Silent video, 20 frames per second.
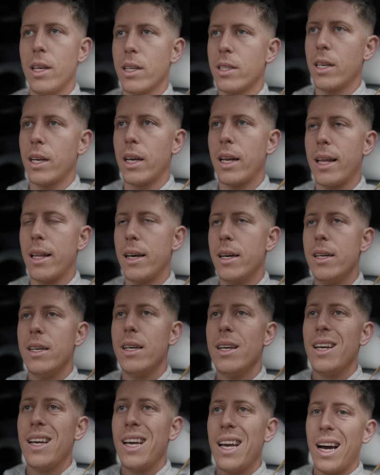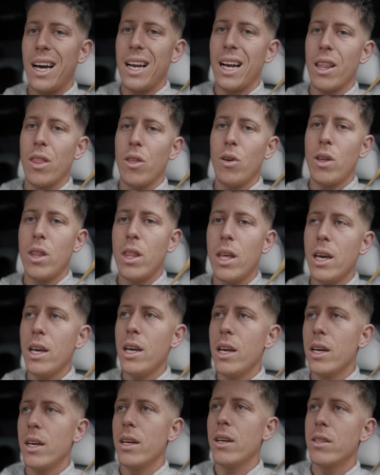Así que nada, a las 2 y 10,
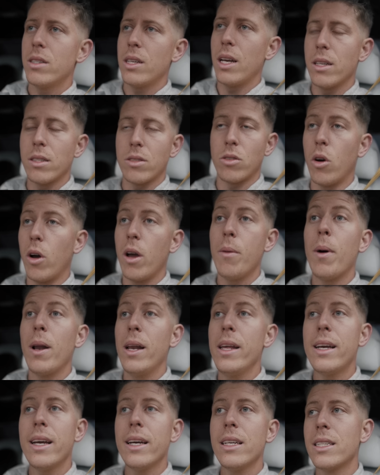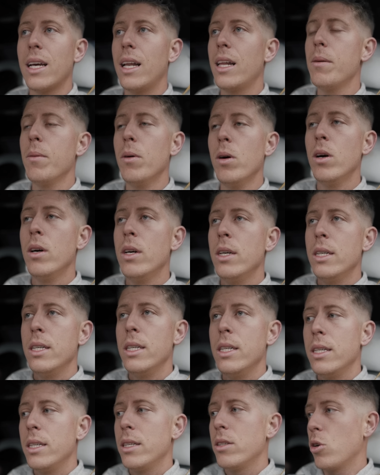cogemos Ike, salimos,
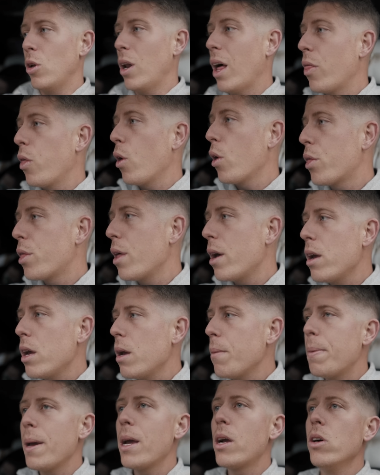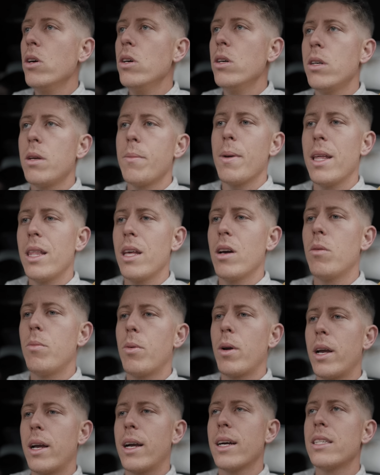son las 12 y pico, y media o
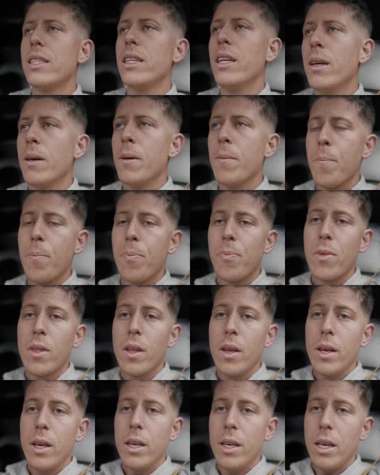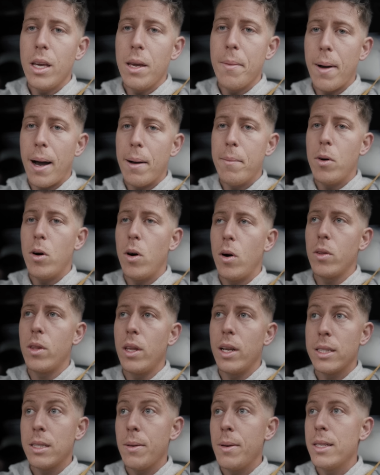por ahí casi. Y vamos
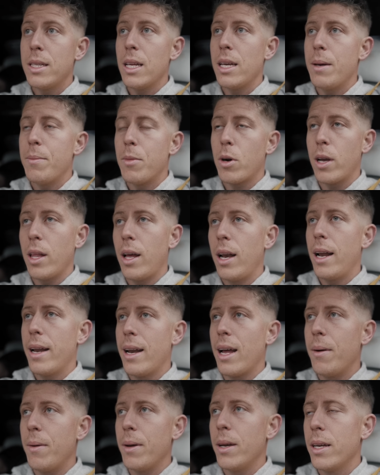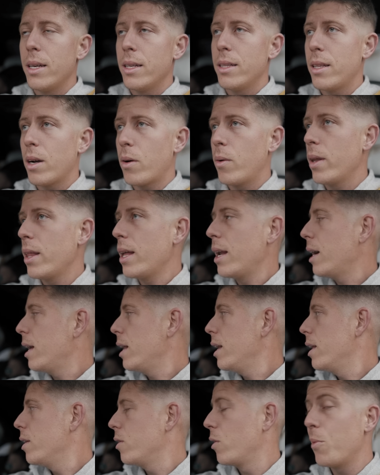directamente, hemos quedado en la nave. ¿Te
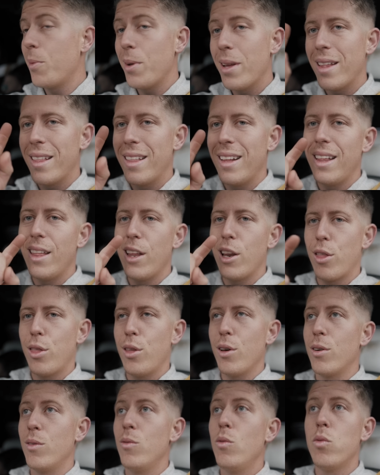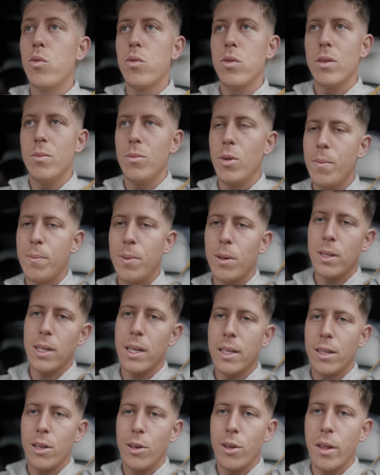acuerdas? Me voy a decir la dirección. Uf, muy
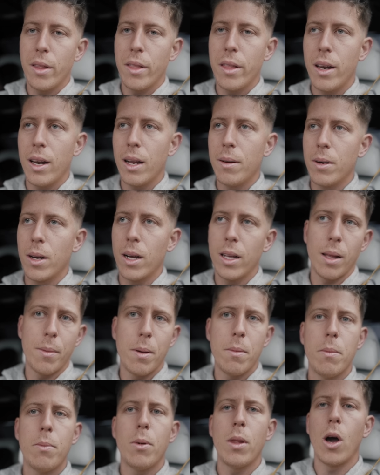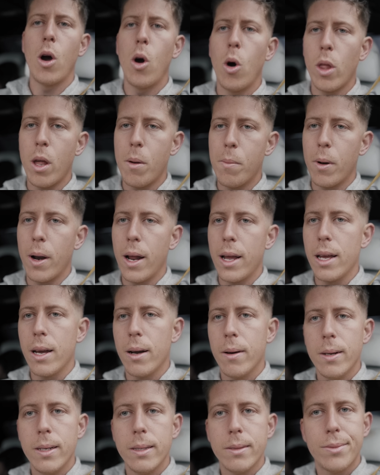importante no decirla, porque también pueden joder por ahí
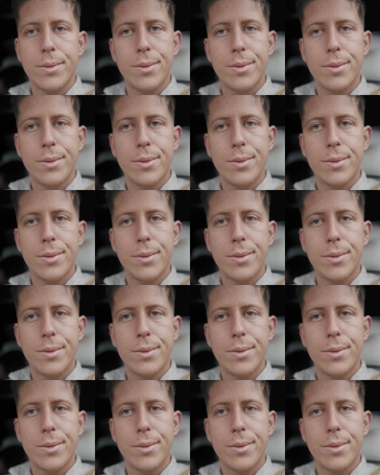ahora.